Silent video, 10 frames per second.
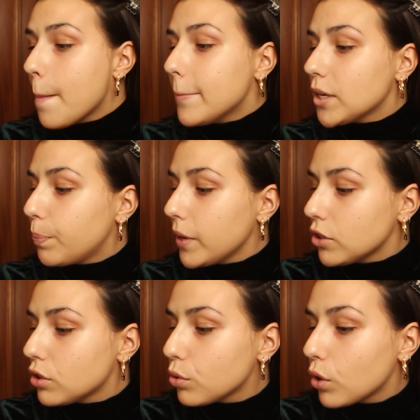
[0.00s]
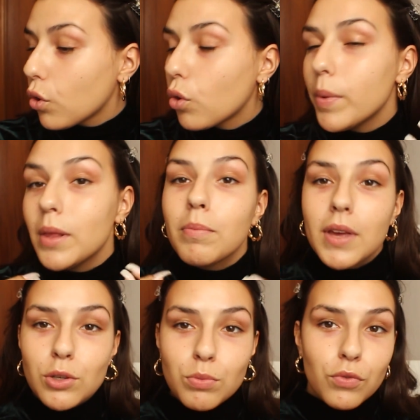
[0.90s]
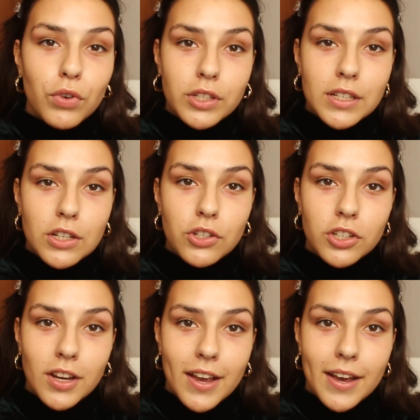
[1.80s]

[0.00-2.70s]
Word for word: Mas para este look eu recomendo mesmo que vocês